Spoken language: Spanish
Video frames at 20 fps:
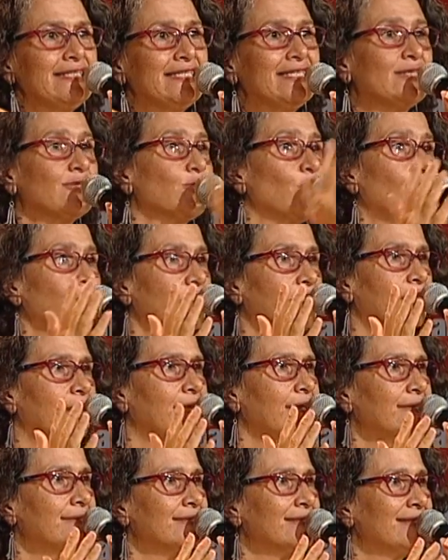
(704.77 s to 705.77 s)

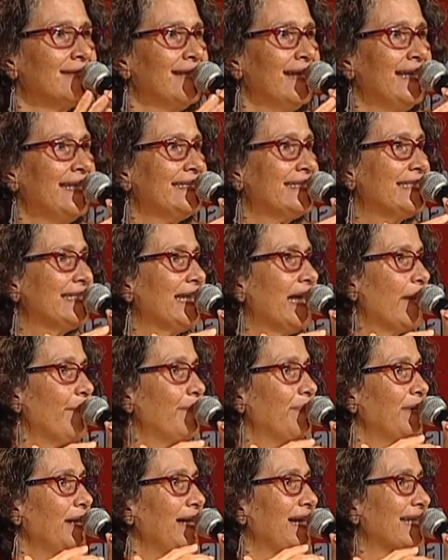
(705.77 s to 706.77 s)
históricas
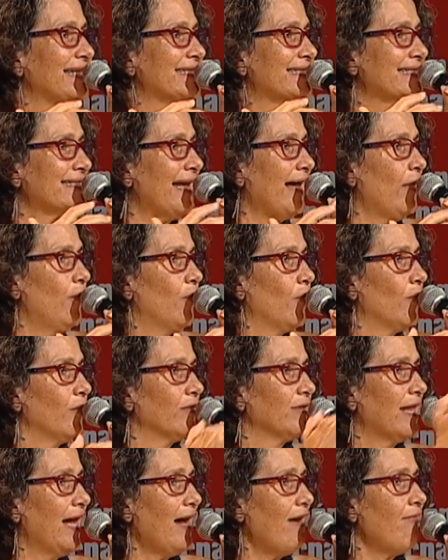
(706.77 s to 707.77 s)
siempre el Estado
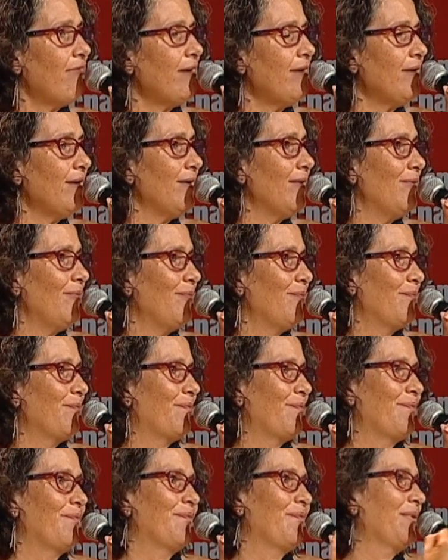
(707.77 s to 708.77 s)
daba,
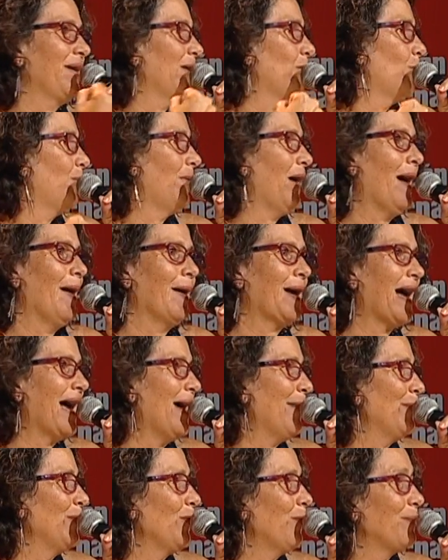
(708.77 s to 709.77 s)
pero a
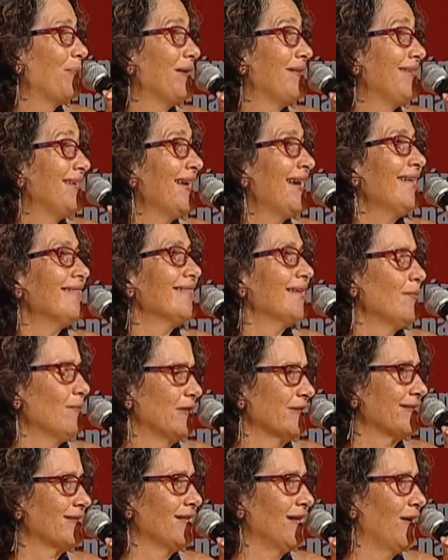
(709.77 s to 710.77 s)
cambio pedía
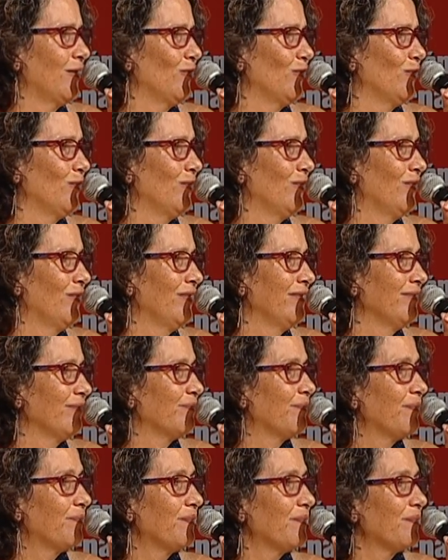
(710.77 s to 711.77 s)
demasiado.
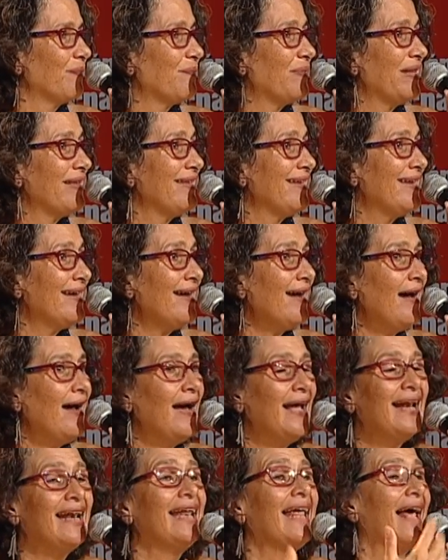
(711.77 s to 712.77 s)
Pedía
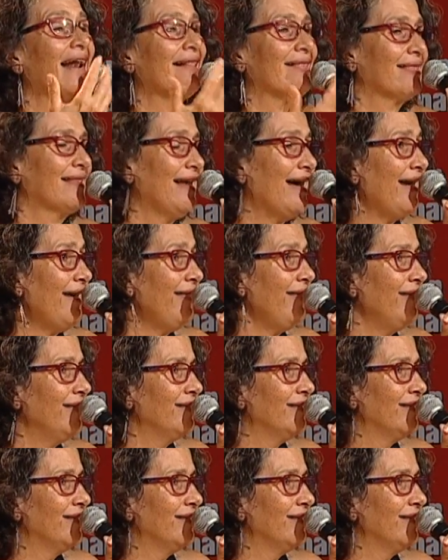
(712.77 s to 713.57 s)
lealtad